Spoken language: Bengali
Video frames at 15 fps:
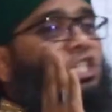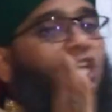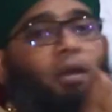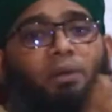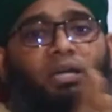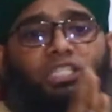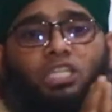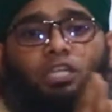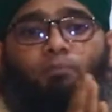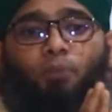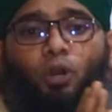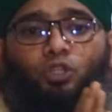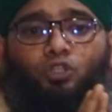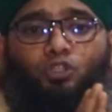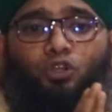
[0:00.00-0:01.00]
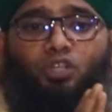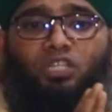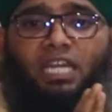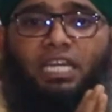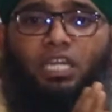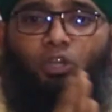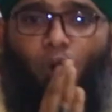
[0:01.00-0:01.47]
সামাজিক
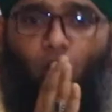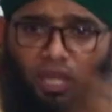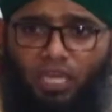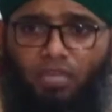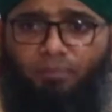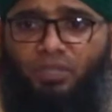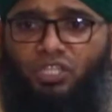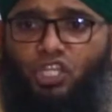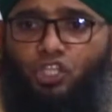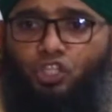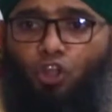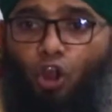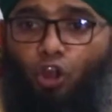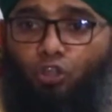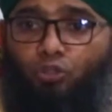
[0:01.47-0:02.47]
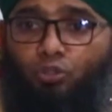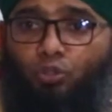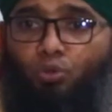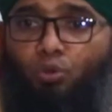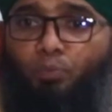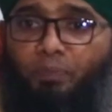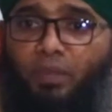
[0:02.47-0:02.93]
বন্ধনটাকে অনেক বেশি শক্ত
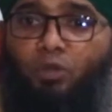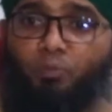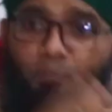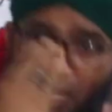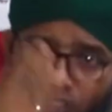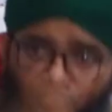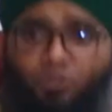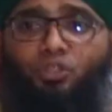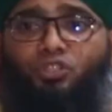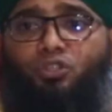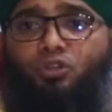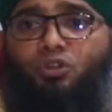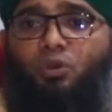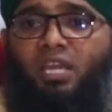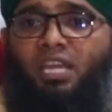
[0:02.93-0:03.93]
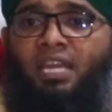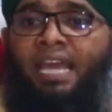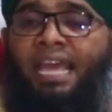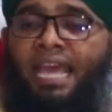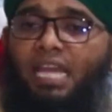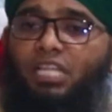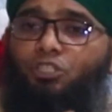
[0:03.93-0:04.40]
রূপে রূপান্তরিত করে
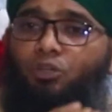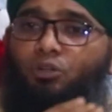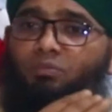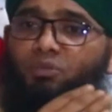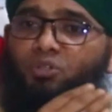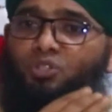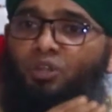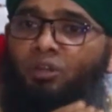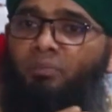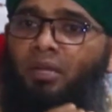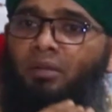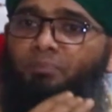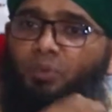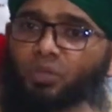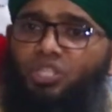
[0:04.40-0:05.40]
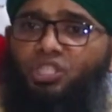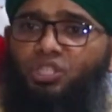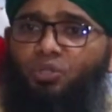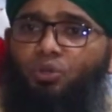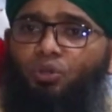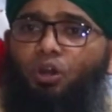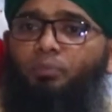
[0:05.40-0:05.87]
একজন মুসলমান
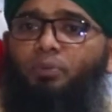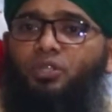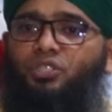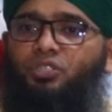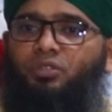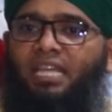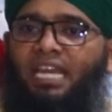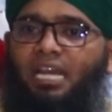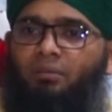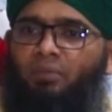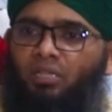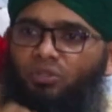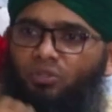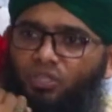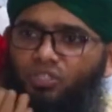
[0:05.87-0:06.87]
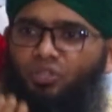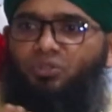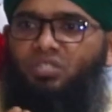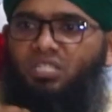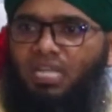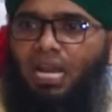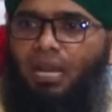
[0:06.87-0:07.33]
পরিচিত হোক অপরিচিত দেখা মাত্রই
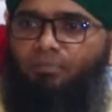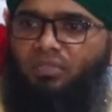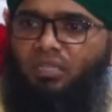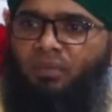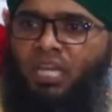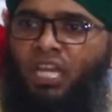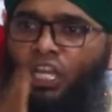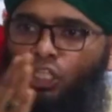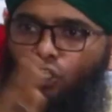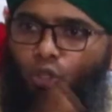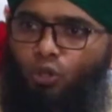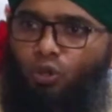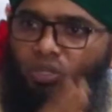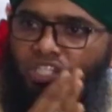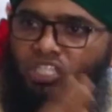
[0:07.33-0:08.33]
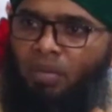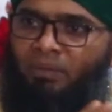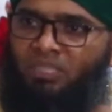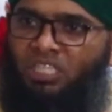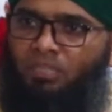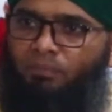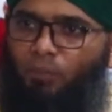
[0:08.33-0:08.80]
যখন সালাম দেবে তখন
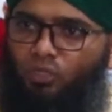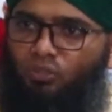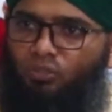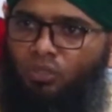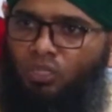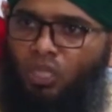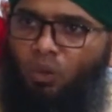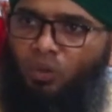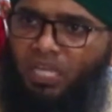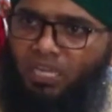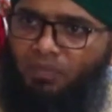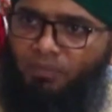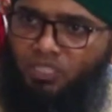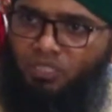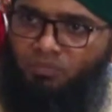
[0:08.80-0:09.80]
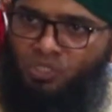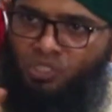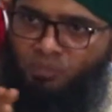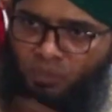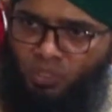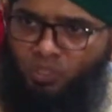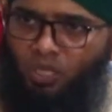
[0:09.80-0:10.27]
সামাজিক বন্ধনটা অনেক বেশি
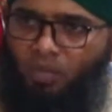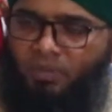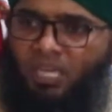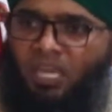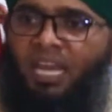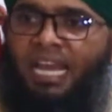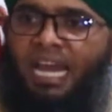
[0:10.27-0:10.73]
মজবুত হবে